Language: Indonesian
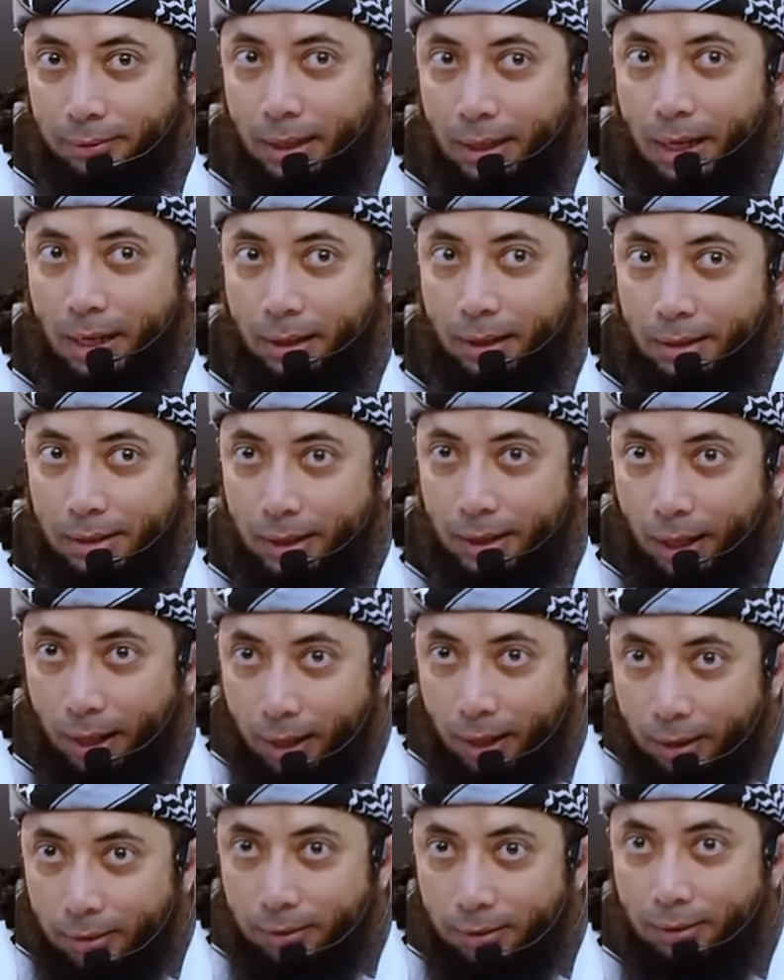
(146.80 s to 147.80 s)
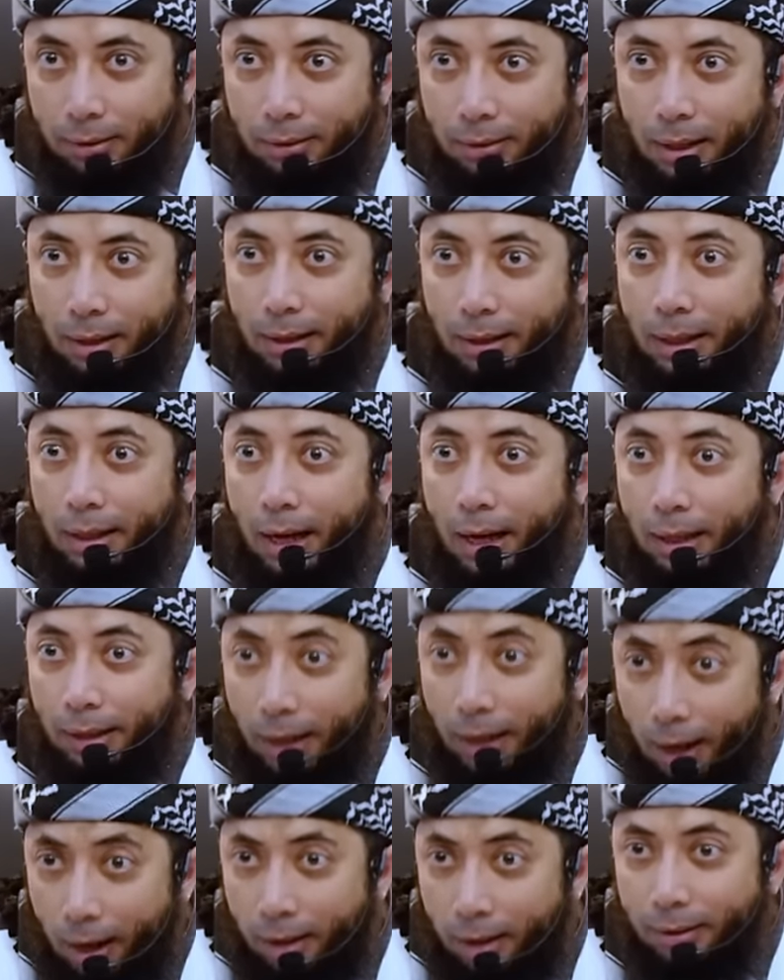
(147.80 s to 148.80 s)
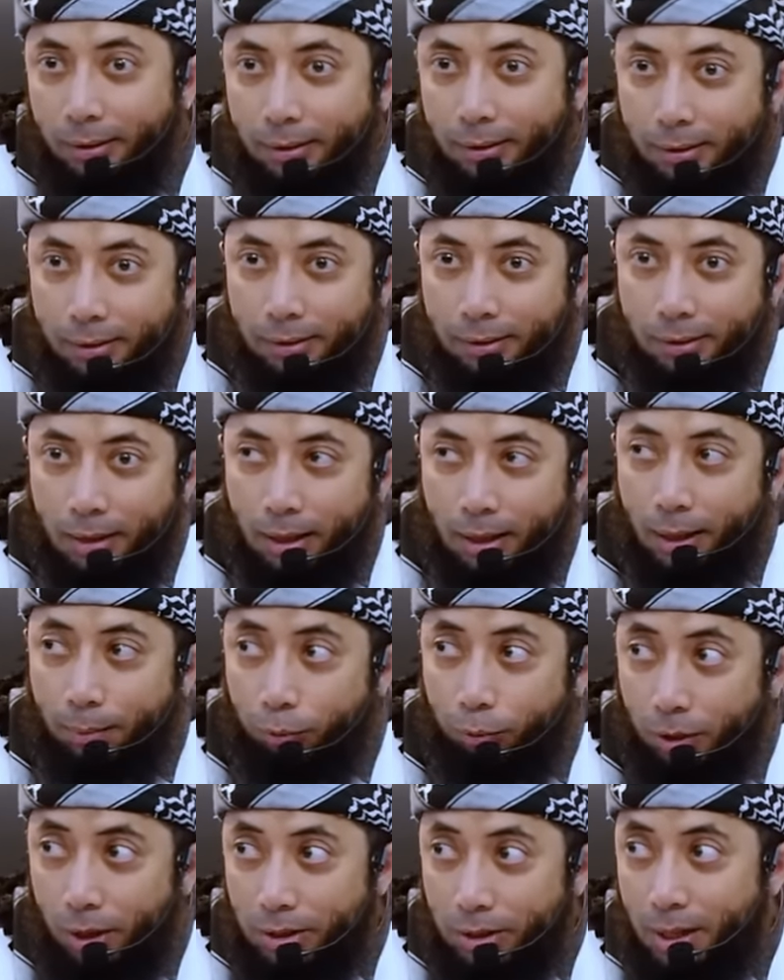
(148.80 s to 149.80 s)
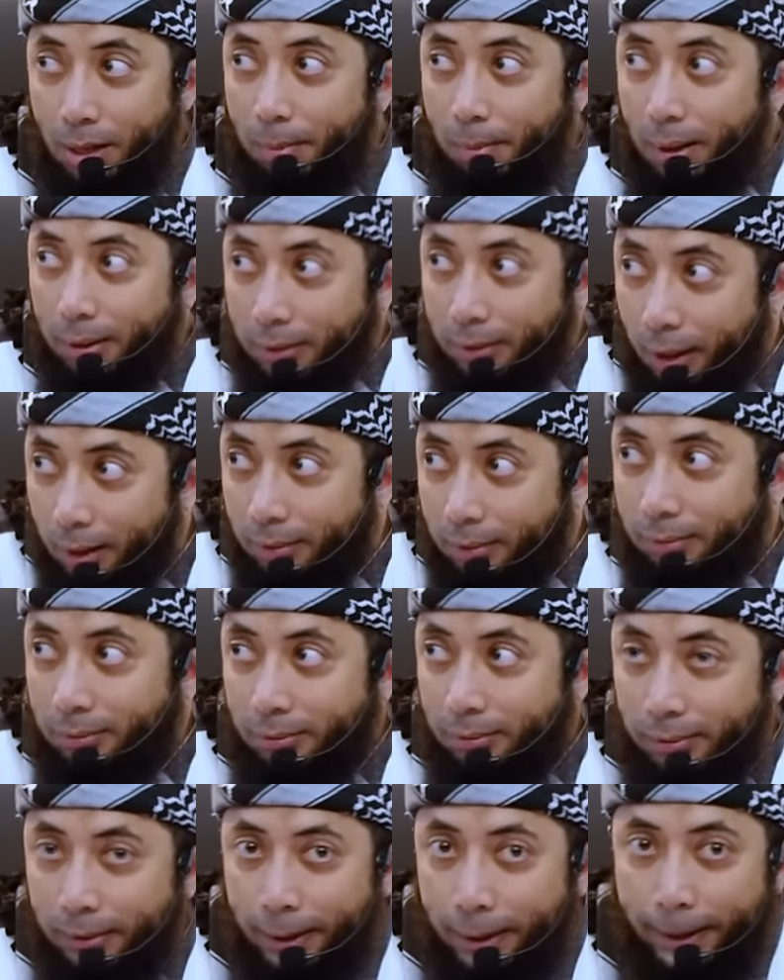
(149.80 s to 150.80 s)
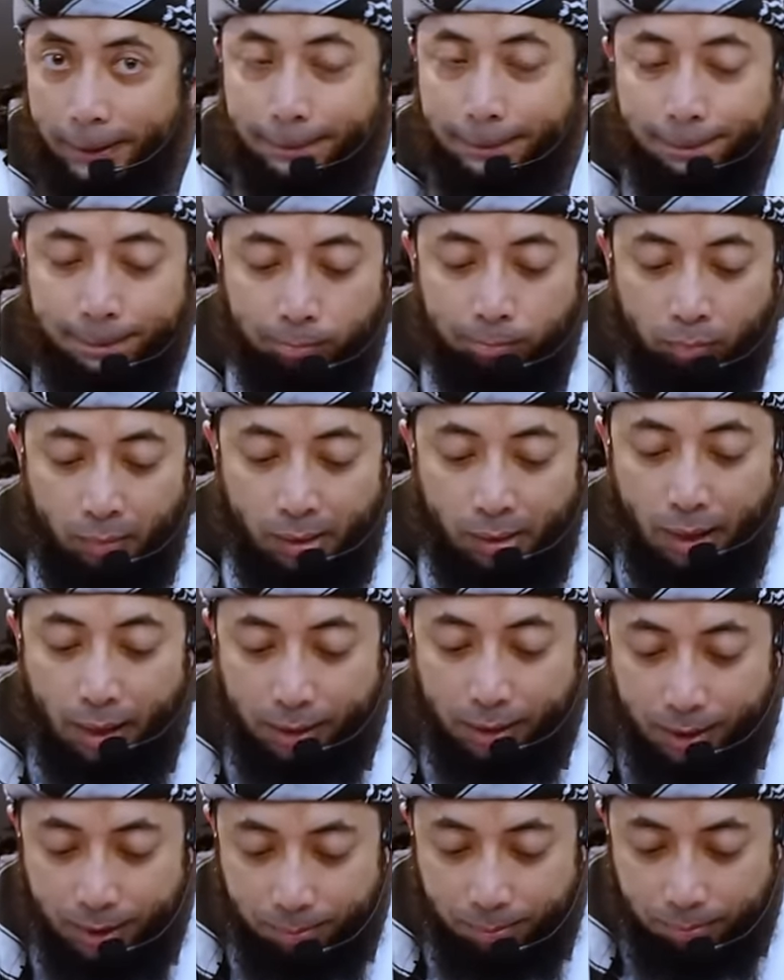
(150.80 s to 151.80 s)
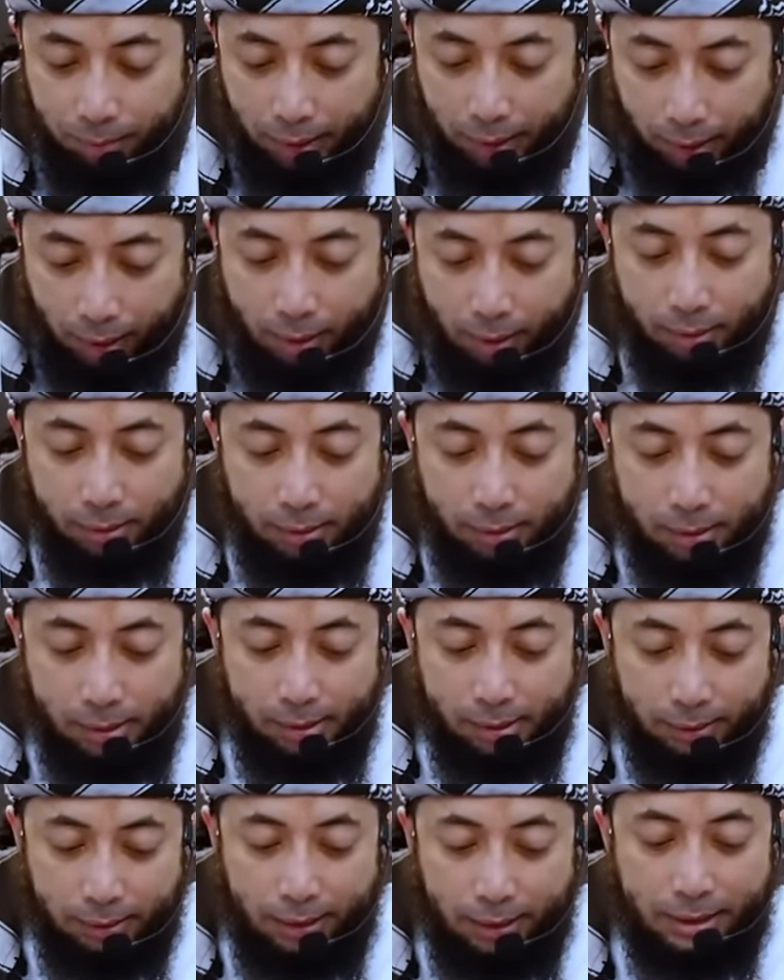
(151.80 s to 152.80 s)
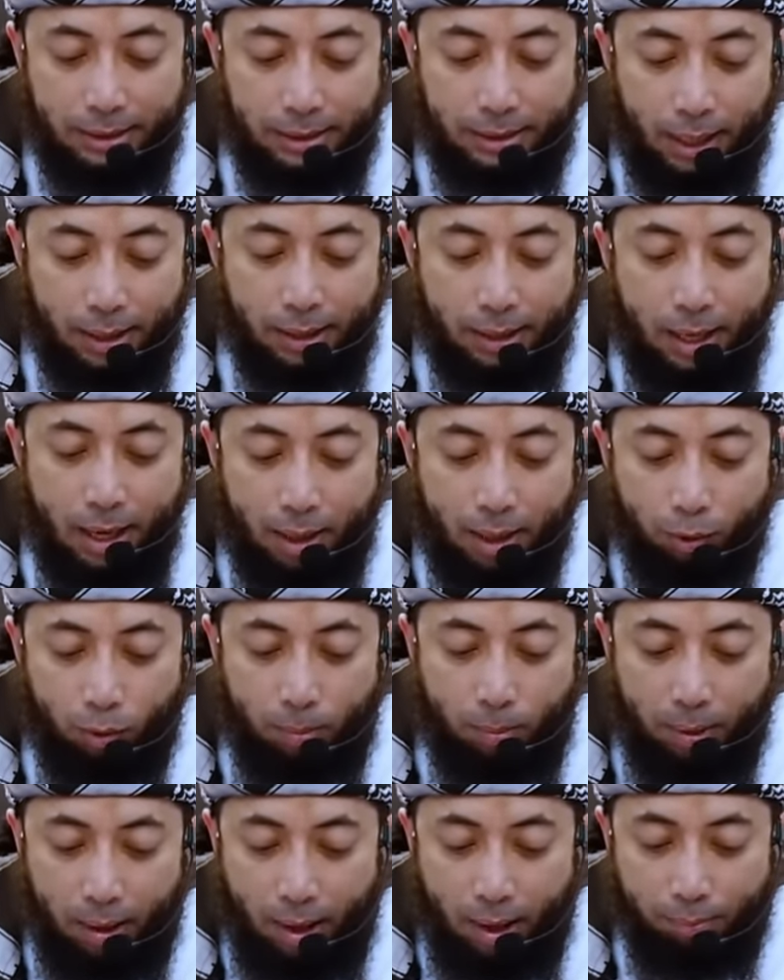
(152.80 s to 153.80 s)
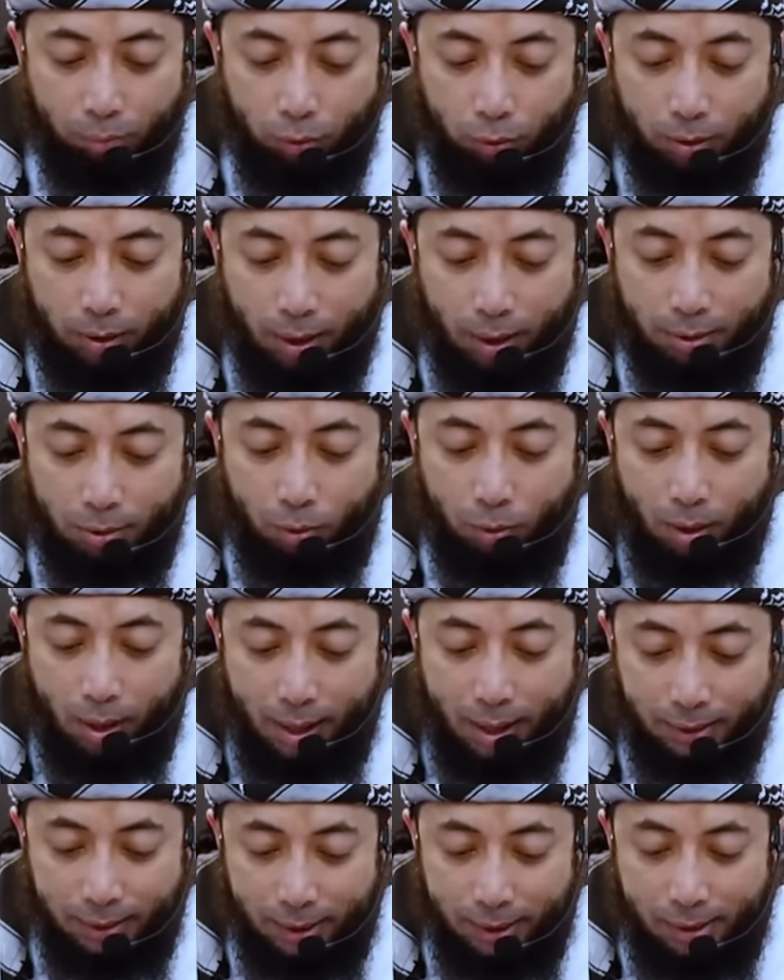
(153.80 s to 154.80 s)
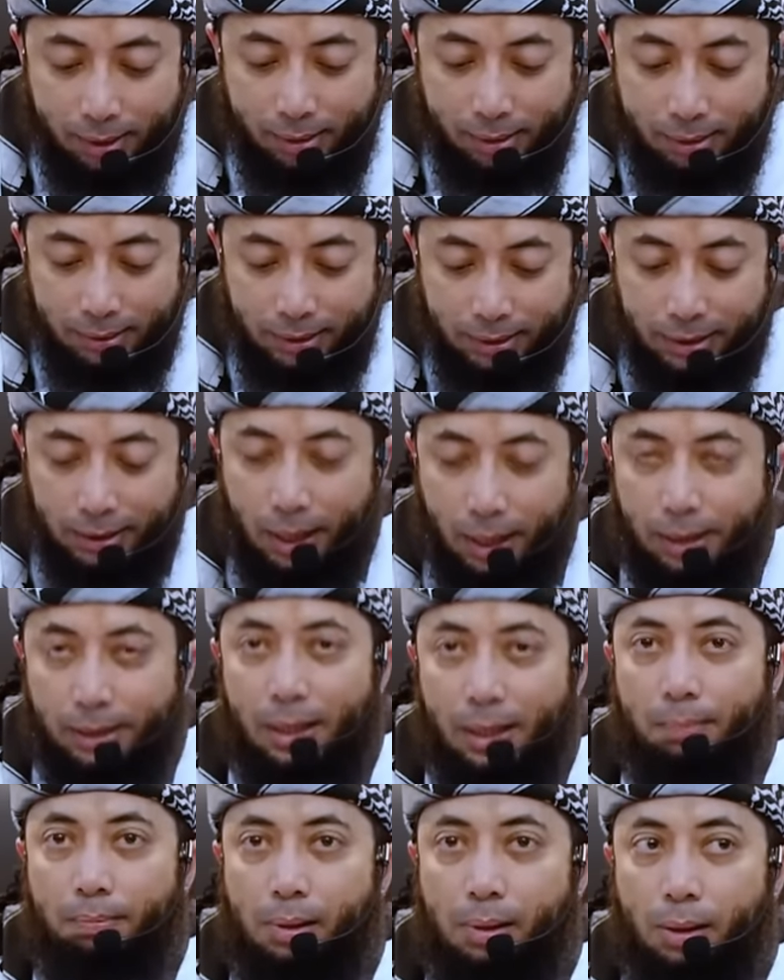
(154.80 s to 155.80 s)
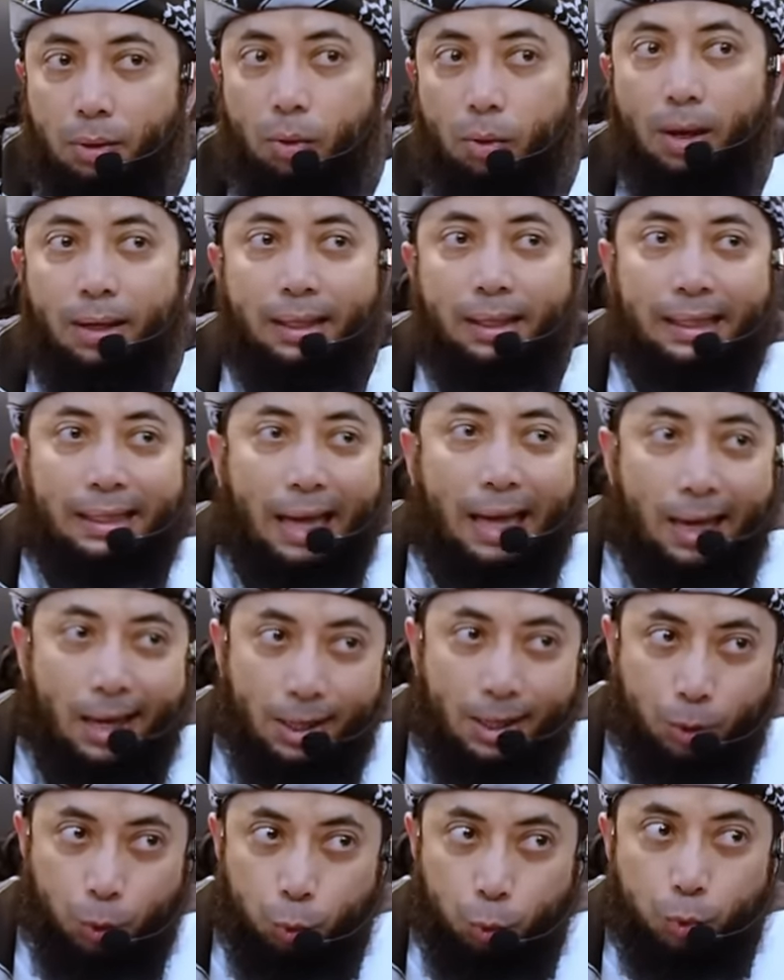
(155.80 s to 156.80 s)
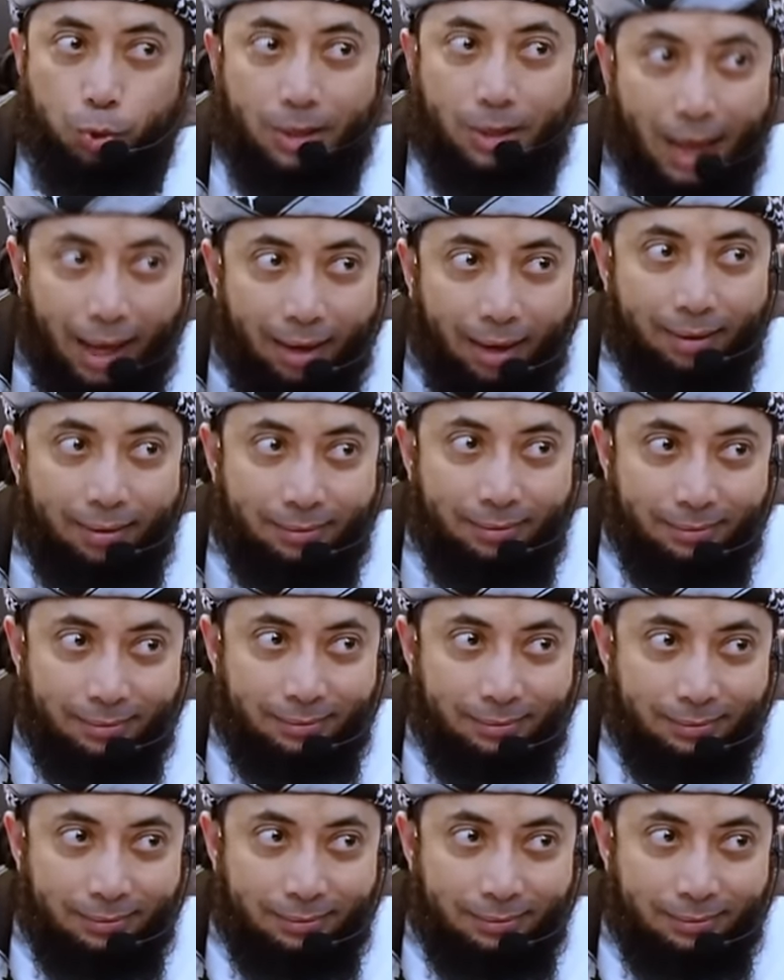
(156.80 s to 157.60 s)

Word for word: dia lagi sehat, lagi kaya, lagi punya jabatan, ya, lagi gembira, niscaya aku mengabulkan doanya jika ia berdoa di kala susah.